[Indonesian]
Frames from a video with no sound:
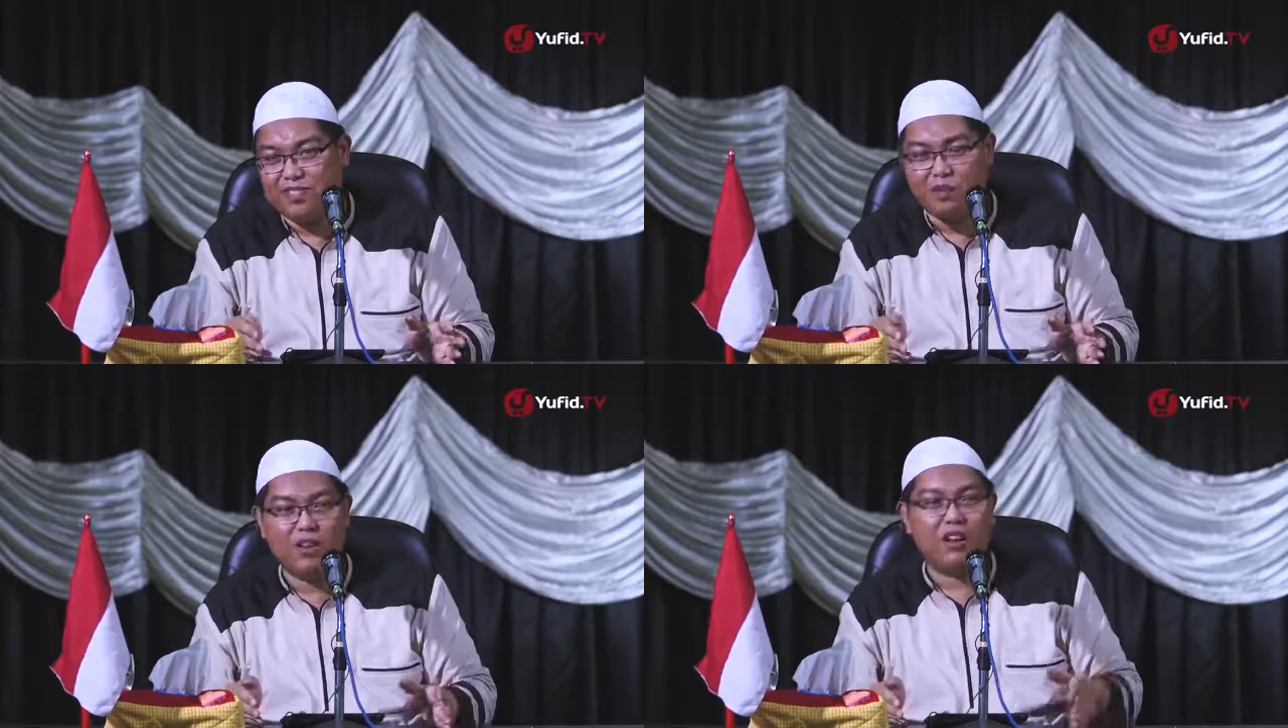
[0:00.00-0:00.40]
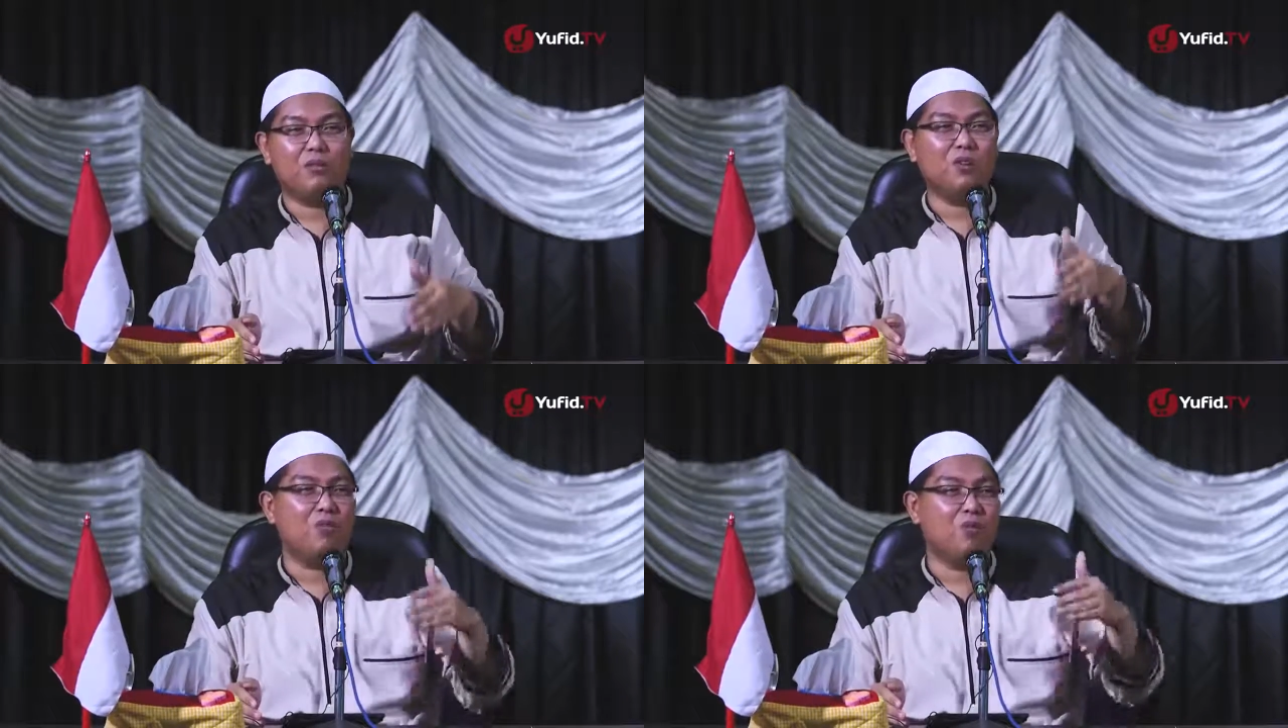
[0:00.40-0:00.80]
Saya
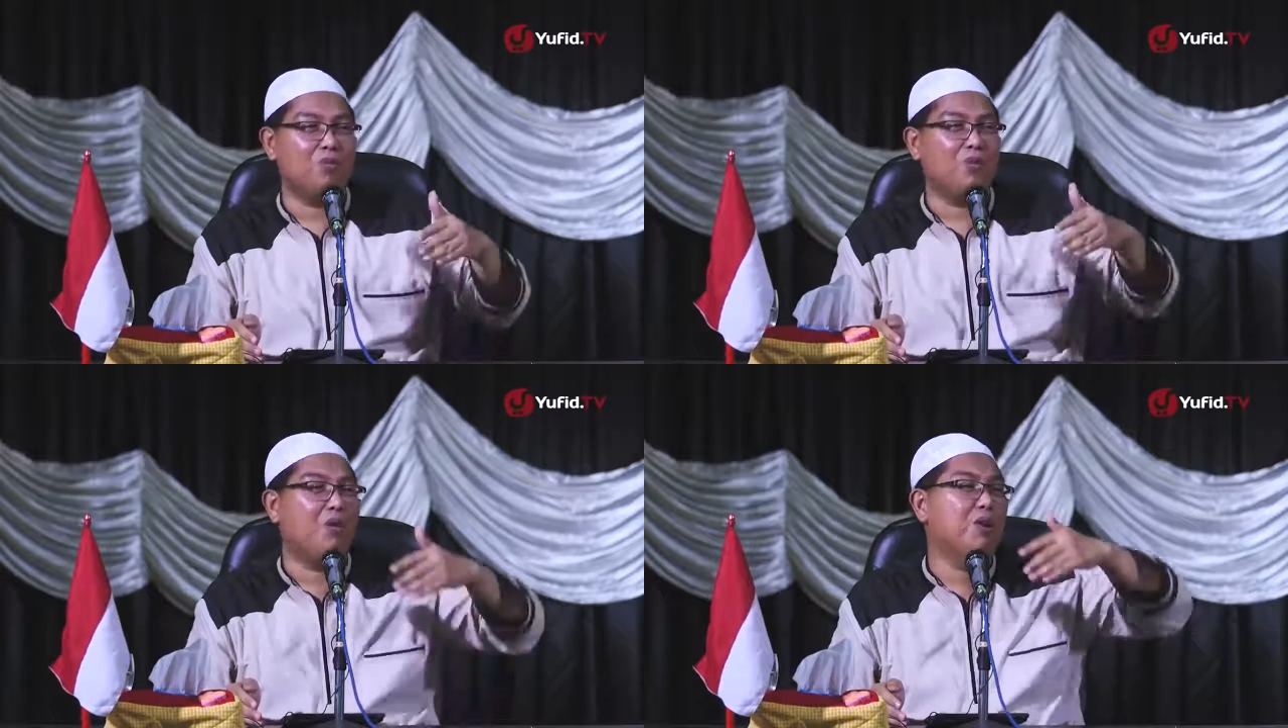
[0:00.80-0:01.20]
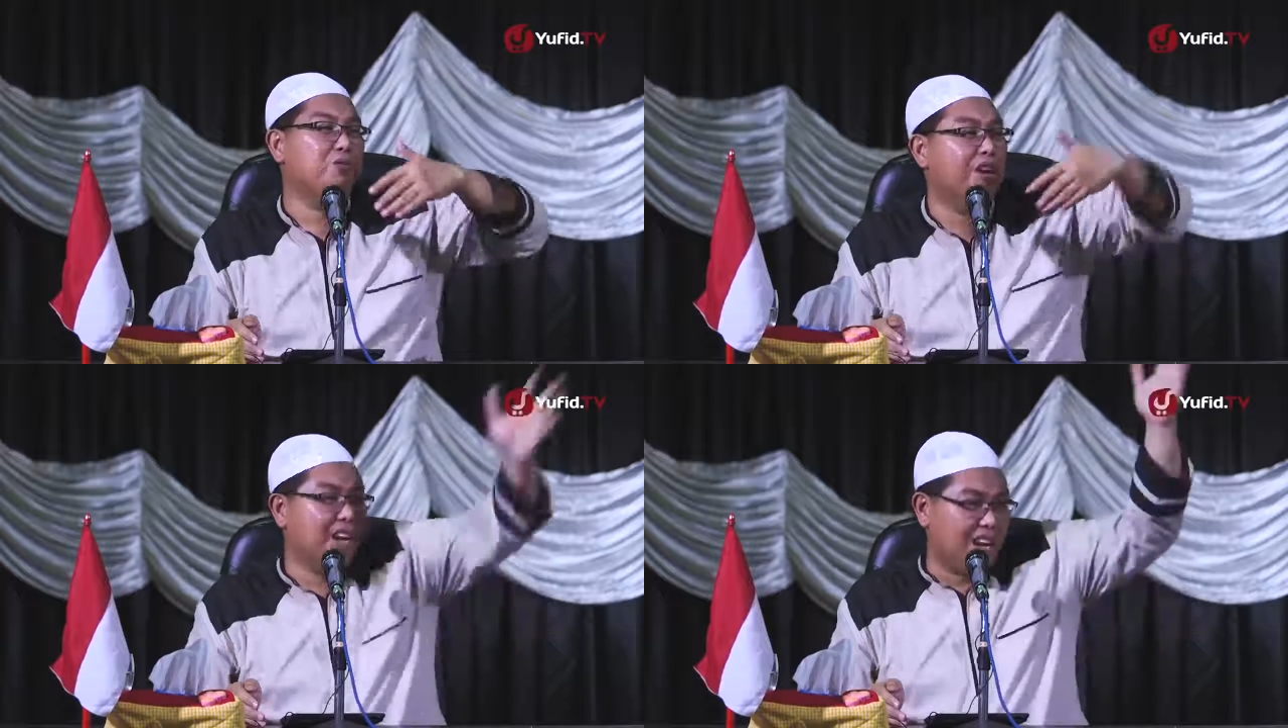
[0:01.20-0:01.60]
bilang grup-grup
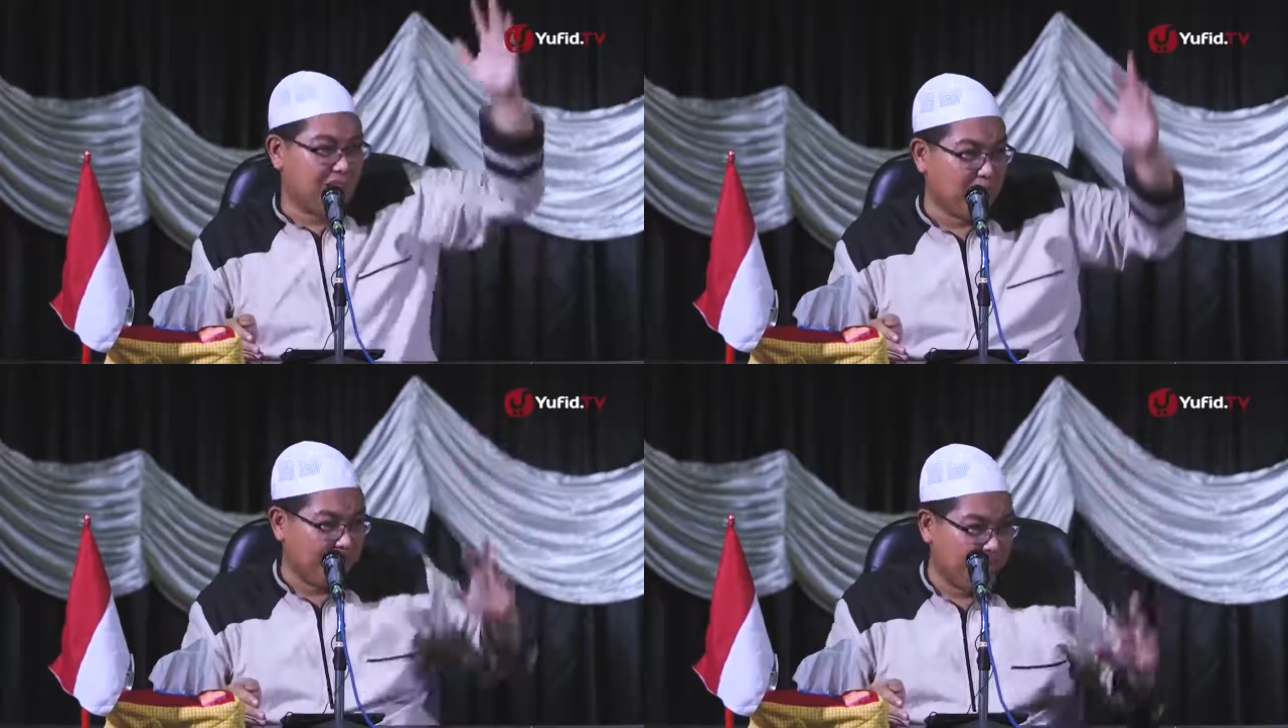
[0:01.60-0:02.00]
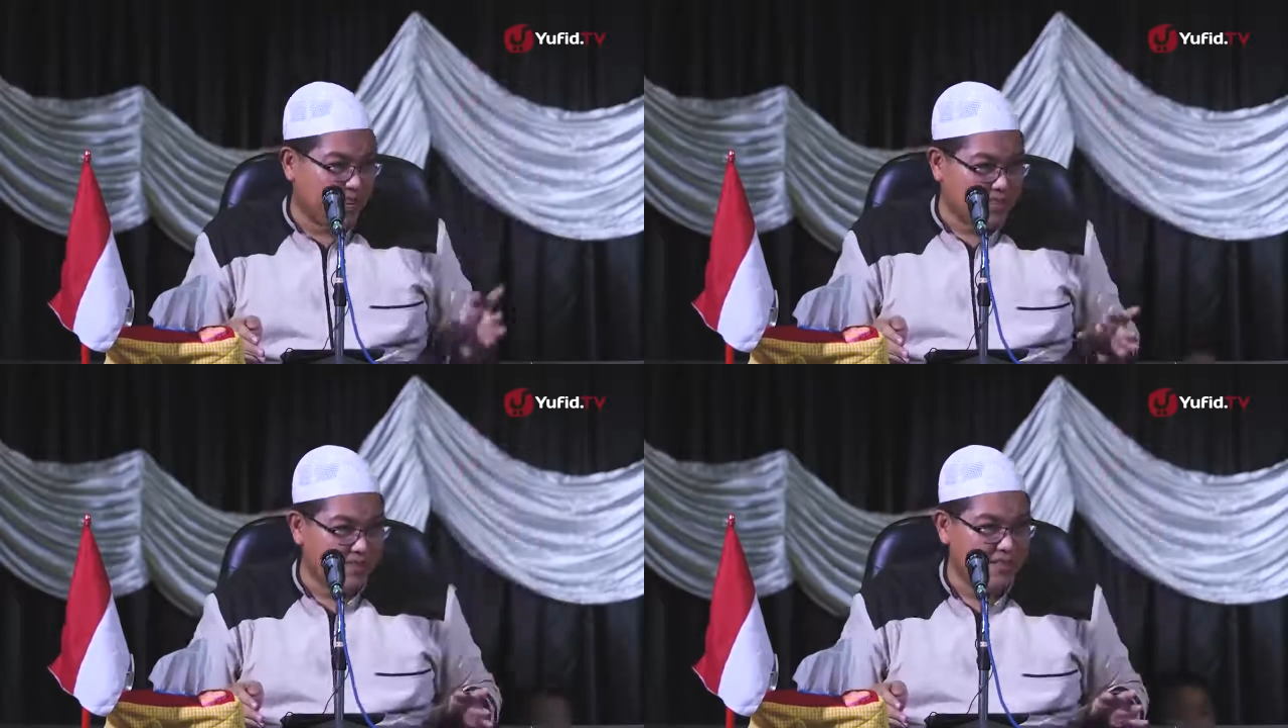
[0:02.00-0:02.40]
dakwah juga jangan
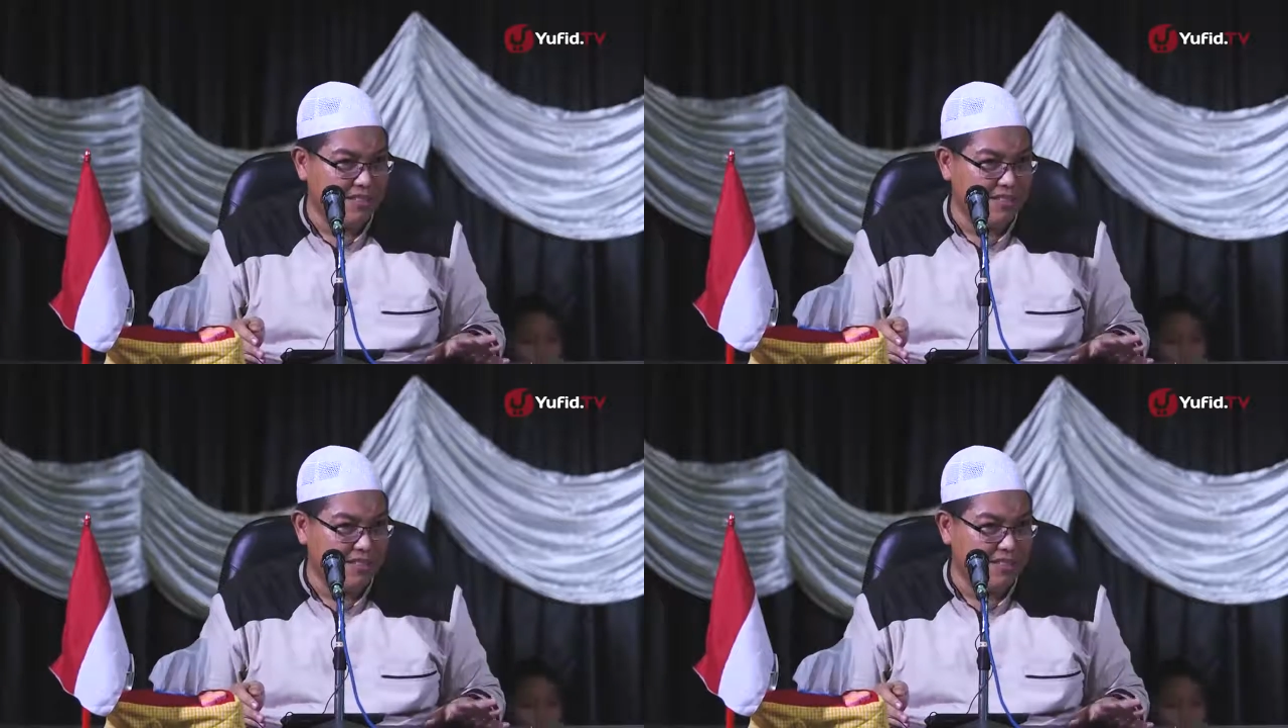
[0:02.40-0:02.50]
kebanyakan.